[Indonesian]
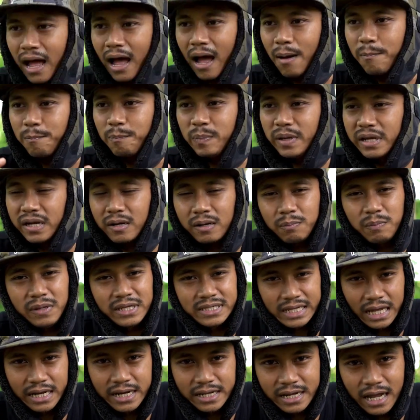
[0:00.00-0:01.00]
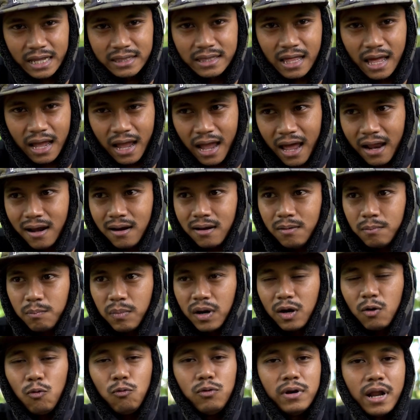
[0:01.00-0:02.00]
hampir bisa dikatakan
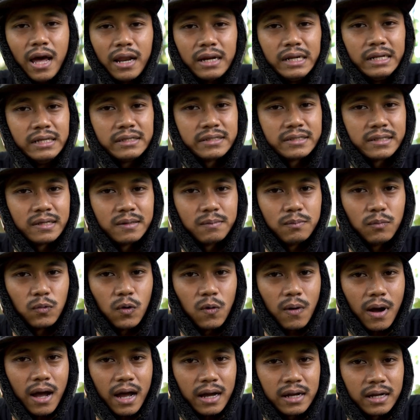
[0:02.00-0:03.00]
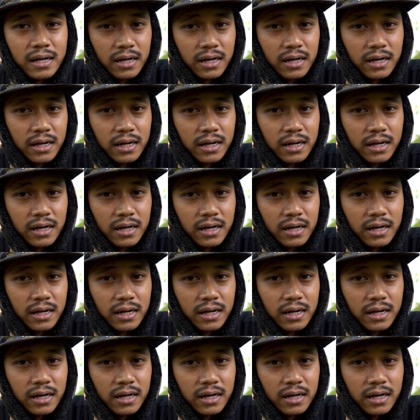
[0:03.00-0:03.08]
berguna di semua